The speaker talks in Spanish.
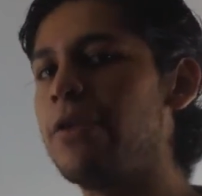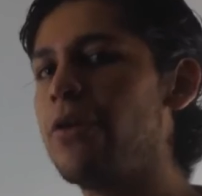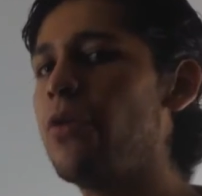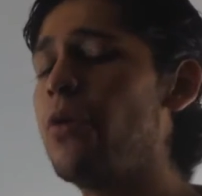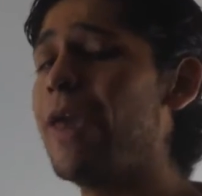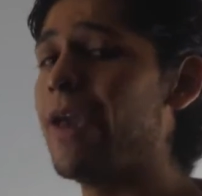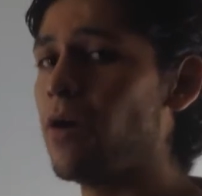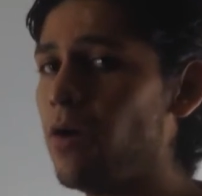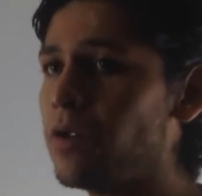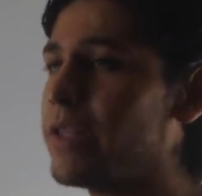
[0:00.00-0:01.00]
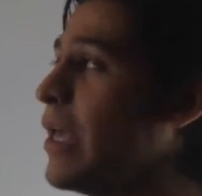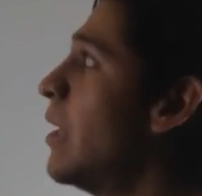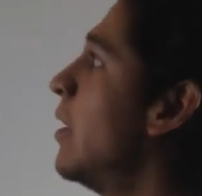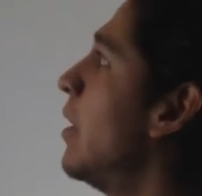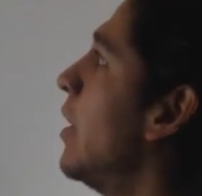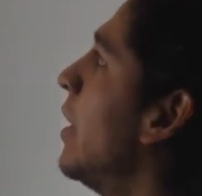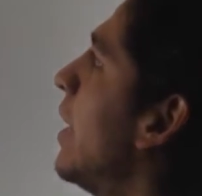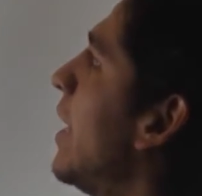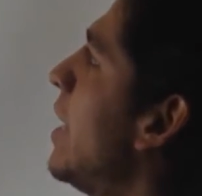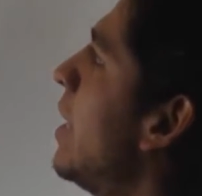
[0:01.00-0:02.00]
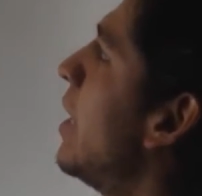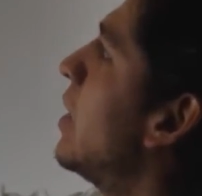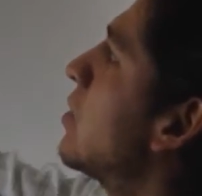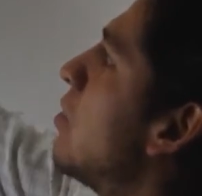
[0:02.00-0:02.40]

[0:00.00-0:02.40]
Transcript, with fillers: diodo en corte y es